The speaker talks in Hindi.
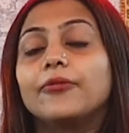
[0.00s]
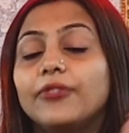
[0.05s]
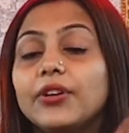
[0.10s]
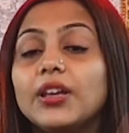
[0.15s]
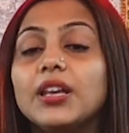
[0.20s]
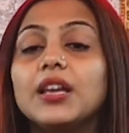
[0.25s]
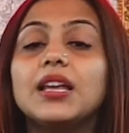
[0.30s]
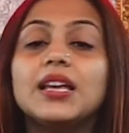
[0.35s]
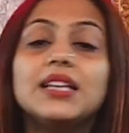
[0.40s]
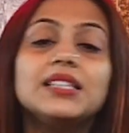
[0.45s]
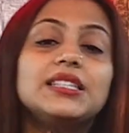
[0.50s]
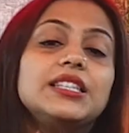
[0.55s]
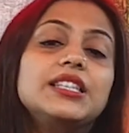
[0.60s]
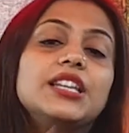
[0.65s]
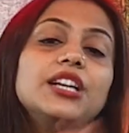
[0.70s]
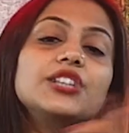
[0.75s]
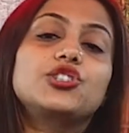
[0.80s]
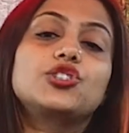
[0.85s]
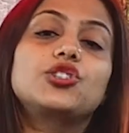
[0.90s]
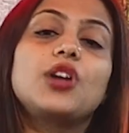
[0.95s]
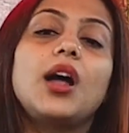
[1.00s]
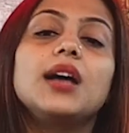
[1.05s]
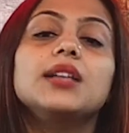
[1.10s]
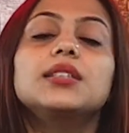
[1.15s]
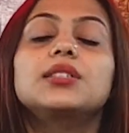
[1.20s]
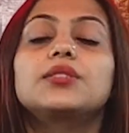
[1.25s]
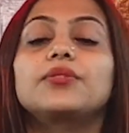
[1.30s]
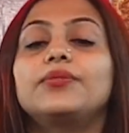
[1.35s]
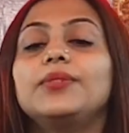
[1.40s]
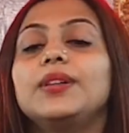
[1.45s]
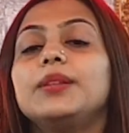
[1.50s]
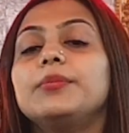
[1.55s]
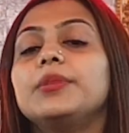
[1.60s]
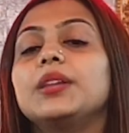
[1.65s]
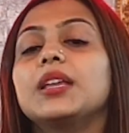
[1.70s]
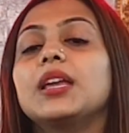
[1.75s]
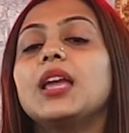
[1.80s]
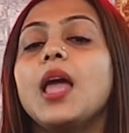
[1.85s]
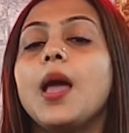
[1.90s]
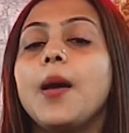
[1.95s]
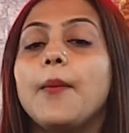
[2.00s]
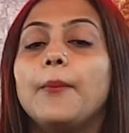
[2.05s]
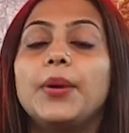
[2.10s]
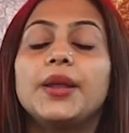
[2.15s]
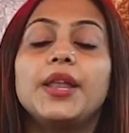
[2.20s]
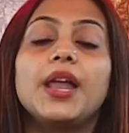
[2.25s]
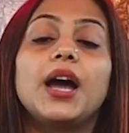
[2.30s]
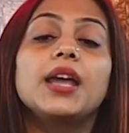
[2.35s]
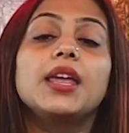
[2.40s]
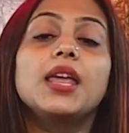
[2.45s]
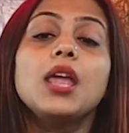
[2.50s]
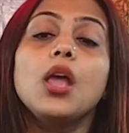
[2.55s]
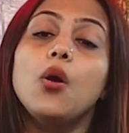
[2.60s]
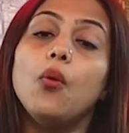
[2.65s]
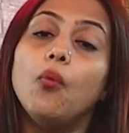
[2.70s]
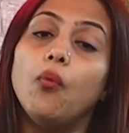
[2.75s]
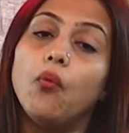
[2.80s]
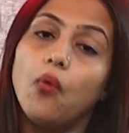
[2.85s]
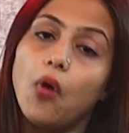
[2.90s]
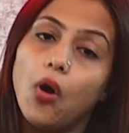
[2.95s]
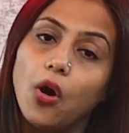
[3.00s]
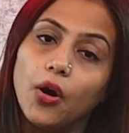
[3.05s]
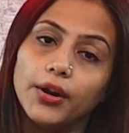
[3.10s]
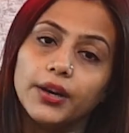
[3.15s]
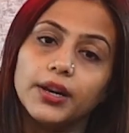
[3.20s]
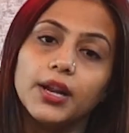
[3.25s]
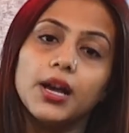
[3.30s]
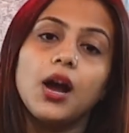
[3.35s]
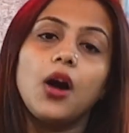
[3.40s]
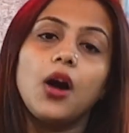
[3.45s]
फिर इस यशराज फिल्म ने बनाई वॉर